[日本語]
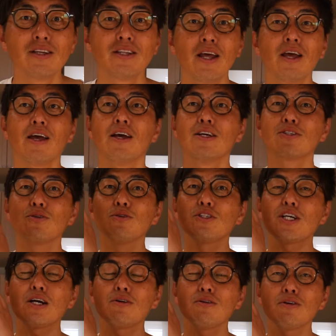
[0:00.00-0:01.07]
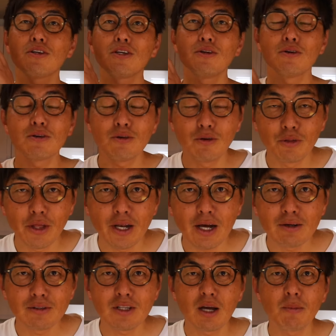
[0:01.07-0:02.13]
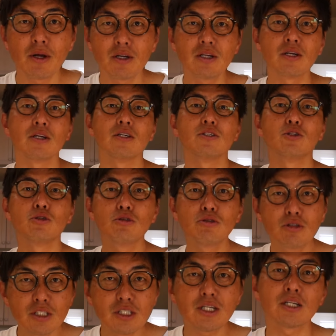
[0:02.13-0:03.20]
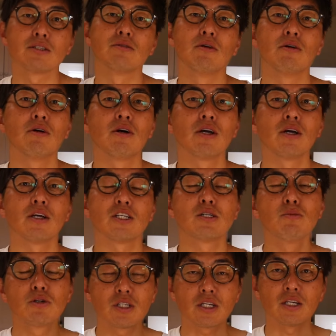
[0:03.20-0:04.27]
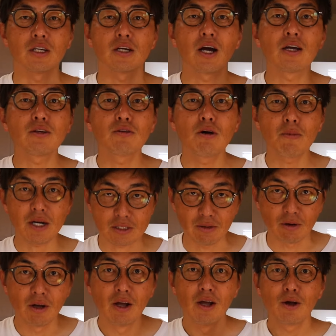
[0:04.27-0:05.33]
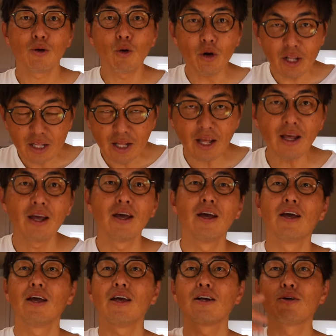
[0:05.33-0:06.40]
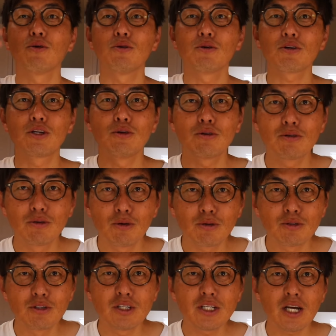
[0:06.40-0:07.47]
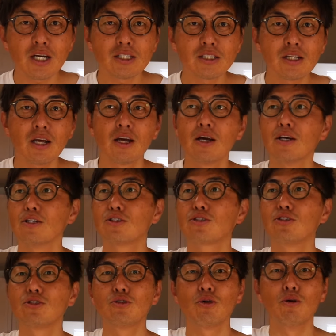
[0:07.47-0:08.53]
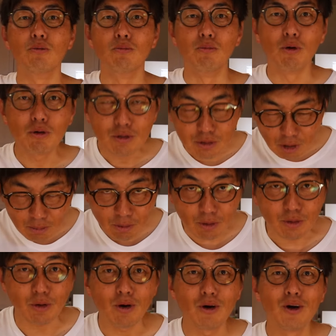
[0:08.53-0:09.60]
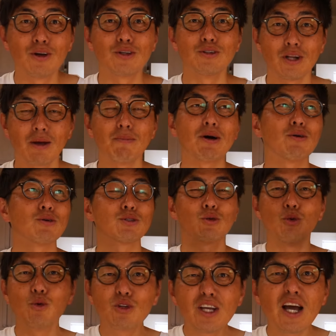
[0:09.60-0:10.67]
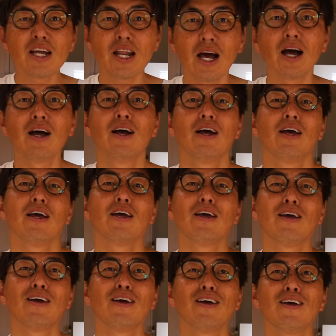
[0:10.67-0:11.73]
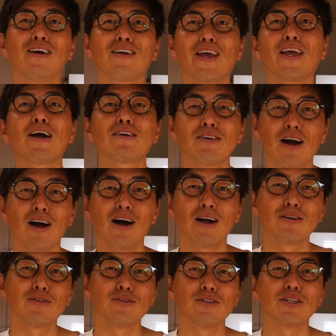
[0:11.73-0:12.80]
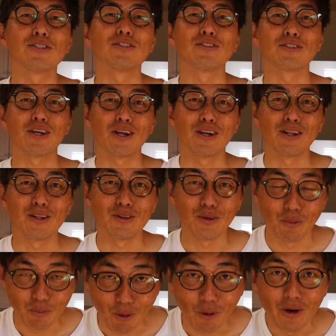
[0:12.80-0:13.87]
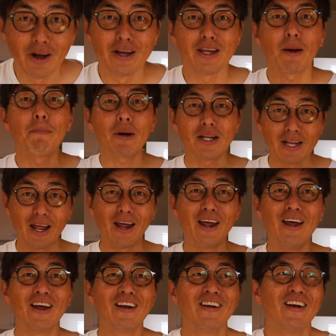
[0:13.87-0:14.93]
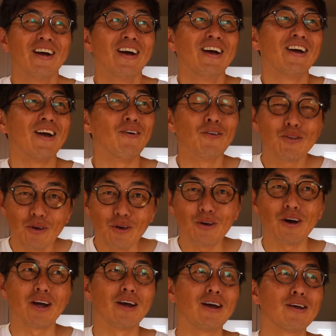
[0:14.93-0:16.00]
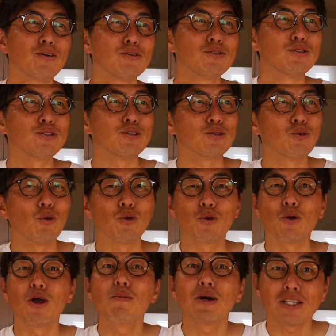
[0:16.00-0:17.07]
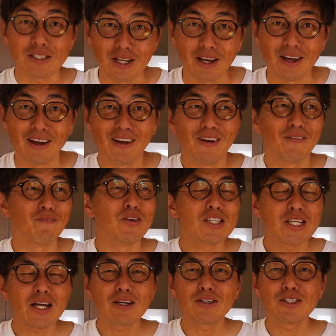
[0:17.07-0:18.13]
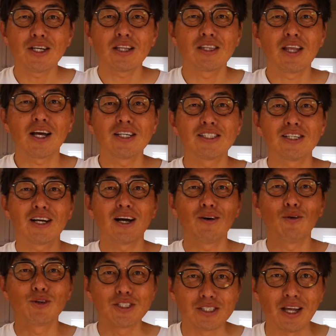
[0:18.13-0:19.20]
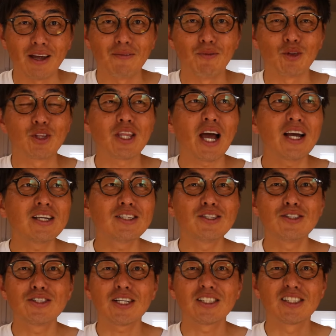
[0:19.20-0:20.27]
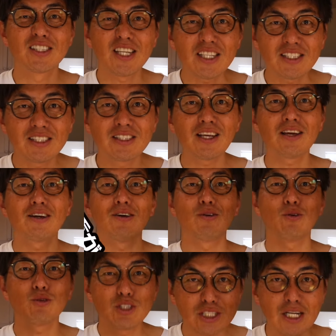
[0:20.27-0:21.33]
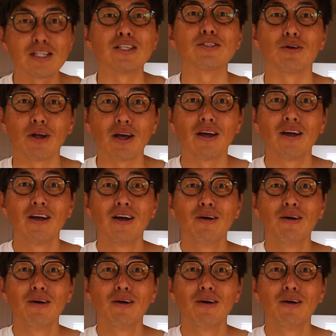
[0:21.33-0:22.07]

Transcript: でその資格記録を狙うために11月の、下関海峡マラソン、これで、この記録をクリアして出場を目論もうというね、この壮大な、計画があるんですけれども、やっぱりね本当、45を超えましてめちゃくちゃ代謝が落ちて、もう体重が全然落ちないんですよね。